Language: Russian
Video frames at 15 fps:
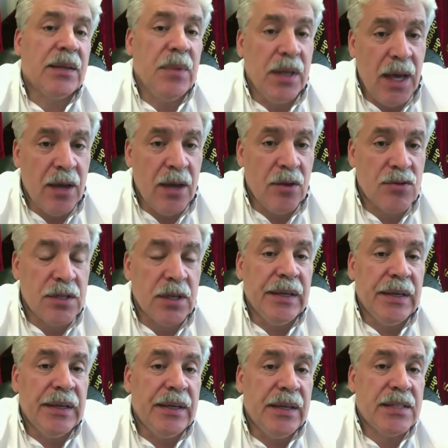
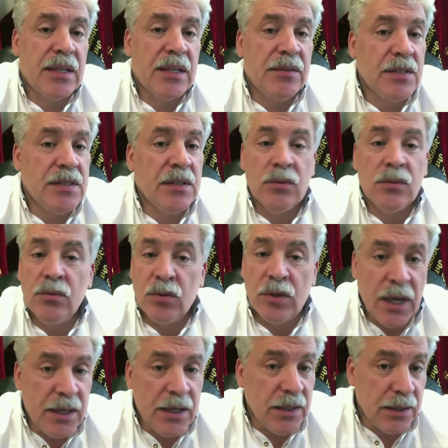меняются, и, соответственно,
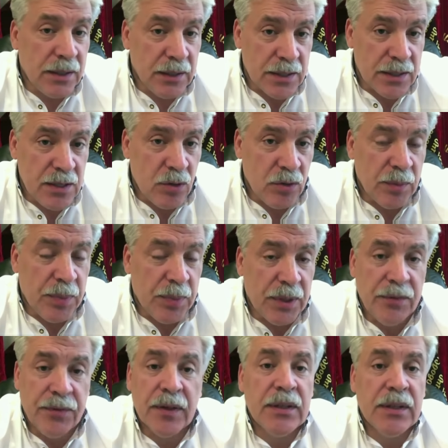украдены голоса у
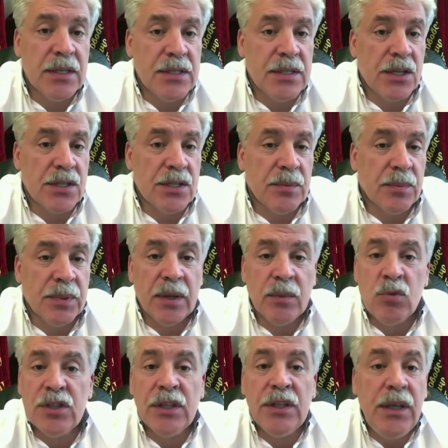КПРФ однозначно.
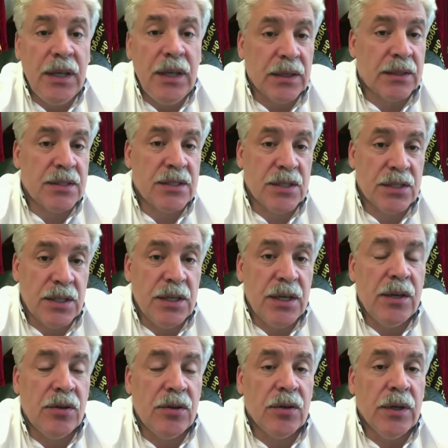Потому что нет, к
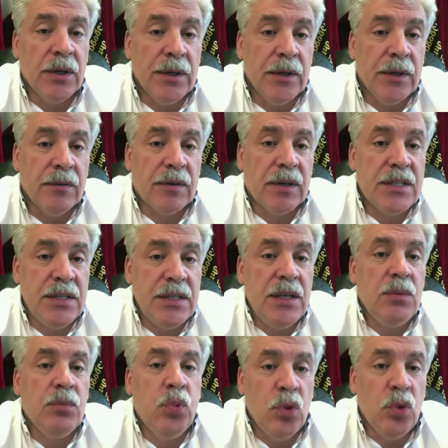сожалению, в
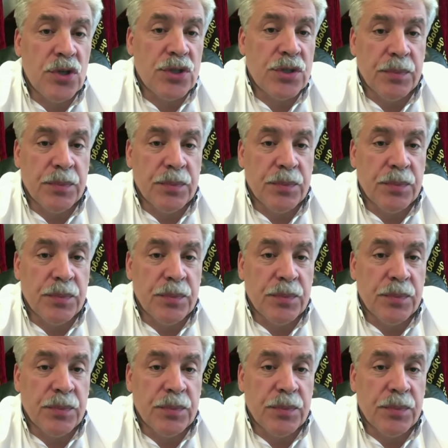России больше